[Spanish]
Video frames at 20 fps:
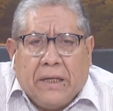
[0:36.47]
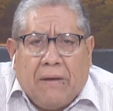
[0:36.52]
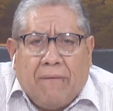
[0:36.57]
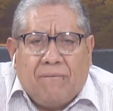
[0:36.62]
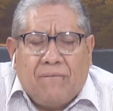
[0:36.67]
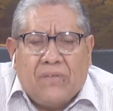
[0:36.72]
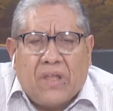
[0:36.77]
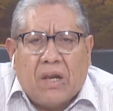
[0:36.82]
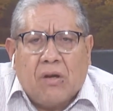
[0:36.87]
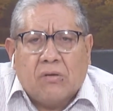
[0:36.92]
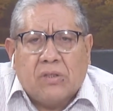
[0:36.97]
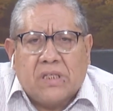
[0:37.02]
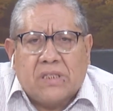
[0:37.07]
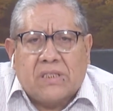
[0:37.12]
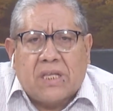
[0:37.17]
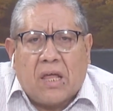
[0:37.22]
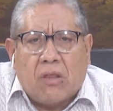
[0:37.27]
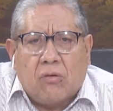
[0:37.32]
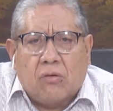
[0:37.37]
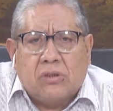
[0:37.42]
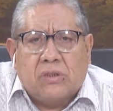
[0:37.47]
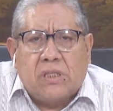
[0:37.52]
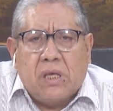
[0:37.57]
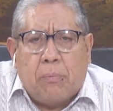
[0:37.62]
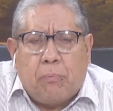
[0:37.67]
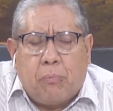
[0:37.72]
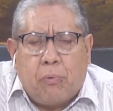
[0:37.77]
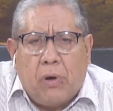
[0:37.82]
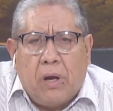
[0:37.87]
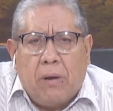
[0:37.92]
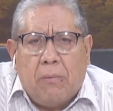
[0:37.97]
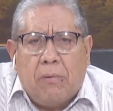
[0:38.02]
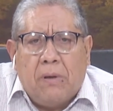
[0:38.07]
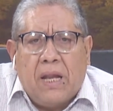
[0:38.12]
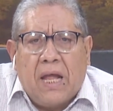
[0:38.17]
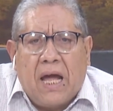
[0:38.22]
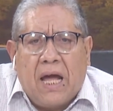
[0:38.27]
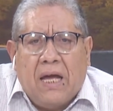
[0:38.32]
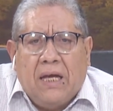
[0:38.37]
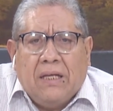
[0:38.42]
de los estados de
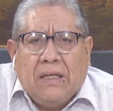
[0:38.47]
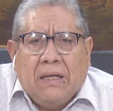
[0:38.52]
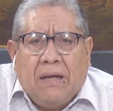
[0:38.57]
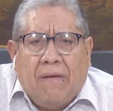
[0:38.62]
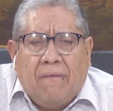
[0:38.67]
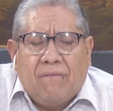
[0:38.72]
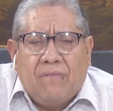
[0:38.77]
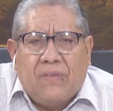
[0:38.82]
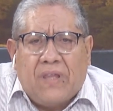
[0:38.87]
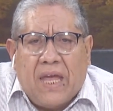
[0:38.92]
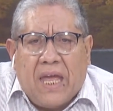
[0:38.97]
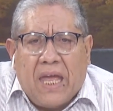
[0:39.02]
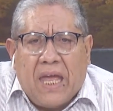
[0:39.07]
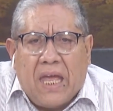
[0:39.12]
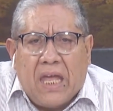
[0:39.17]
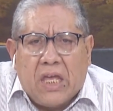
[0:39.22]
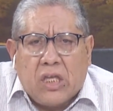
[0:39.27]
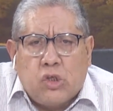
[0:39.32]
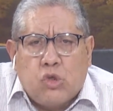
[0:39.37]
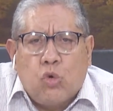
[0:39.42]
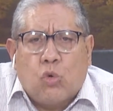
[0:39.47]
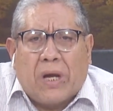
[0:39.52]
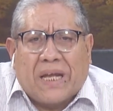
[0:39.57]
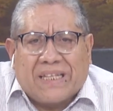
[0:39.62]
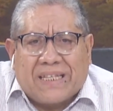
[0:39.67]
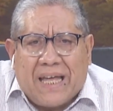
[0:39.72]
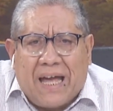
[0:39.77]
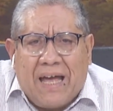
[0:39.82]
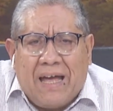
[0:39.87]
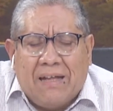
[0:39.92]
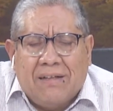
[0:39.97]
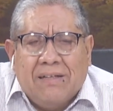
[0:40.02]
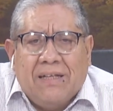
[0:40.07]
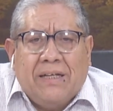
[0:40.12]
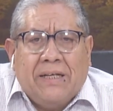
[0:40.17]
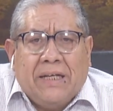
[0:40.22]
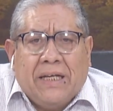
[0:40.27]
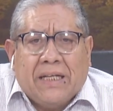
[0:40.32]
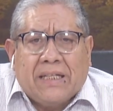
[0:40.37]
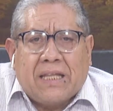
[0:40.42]
Puebla, de Yucatán,
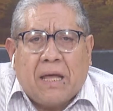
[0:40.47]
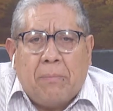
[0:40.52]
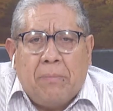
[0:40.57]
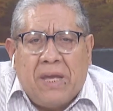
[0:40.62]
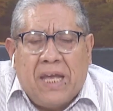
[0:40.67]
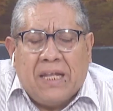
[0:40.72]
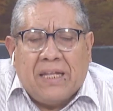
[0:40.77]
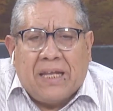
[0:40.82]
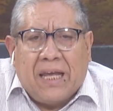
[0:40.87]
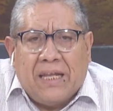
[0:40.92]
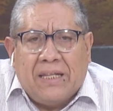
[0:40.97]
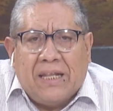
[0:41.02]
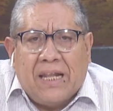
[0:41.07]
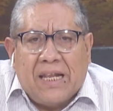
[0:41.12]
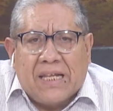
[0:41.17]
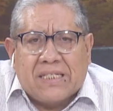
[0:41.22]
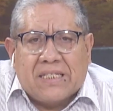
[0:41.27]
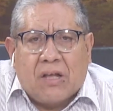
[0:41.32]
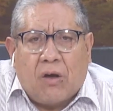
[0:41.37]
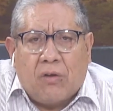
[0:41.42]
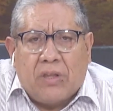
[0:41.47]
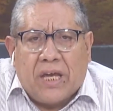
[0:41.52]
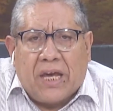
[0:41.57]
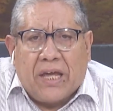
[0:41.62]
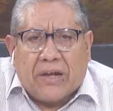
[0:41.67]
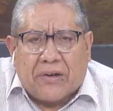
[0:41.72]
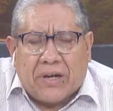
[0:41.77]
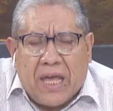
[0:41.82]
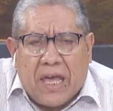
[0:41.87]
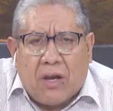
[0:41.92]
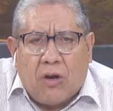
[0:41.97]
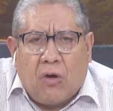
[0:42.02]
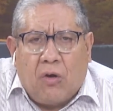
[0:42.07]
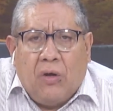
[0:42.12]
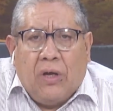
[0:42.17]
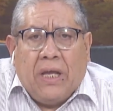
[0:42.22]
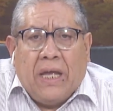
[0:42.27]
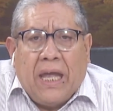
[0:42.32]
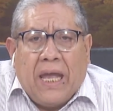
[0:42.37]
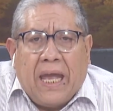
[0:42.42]
también en el estado de
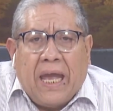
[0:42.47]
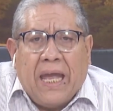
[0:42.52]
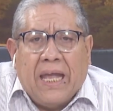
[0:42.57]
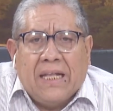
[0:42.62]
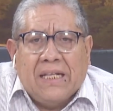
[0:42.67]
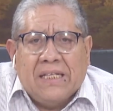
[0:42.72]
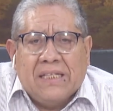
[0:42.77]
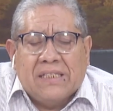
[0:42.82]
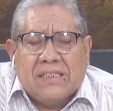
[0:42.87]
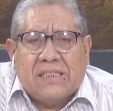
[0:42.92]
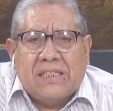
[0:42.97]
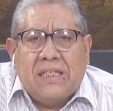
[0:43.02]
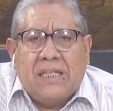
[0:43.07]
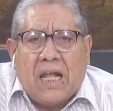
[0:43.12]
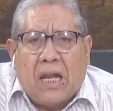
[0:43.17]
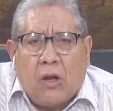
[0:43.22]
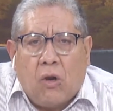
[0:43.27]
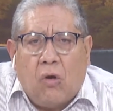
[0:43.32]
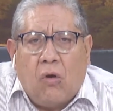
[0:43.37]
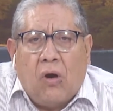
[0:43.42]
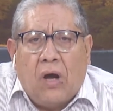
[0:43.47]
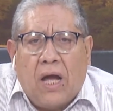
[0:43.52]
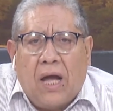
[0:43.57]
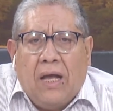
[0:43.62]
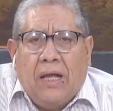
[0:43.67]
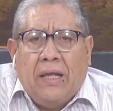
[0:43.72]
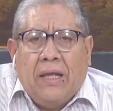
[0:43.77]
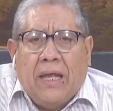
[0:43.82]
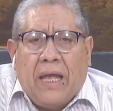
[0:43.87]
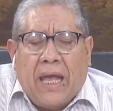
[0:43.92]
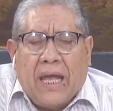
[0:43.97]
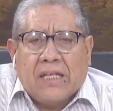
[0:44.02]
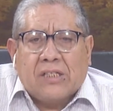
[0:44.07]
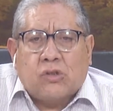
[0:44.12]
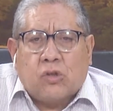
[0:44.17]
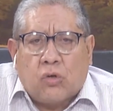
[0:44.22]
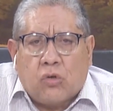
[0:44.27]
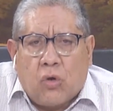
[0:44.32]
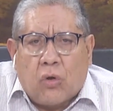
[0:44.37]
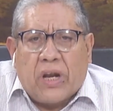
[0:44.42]
Guerrero, en Sinaloa, en
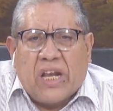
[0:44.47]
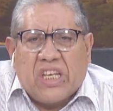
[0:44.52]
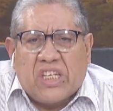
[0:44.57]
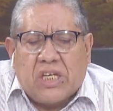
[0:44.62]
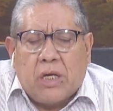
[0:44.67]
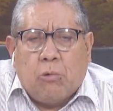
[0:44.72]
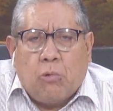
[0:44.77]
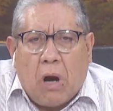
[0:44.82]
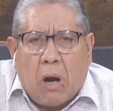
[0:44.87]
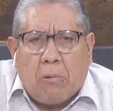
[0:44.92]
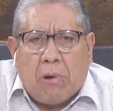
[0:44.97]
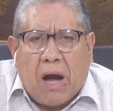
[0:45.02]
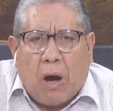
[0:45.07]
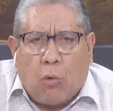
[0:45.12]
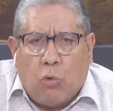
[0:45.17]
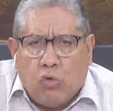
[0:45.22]
Sonora, en Chihuahua.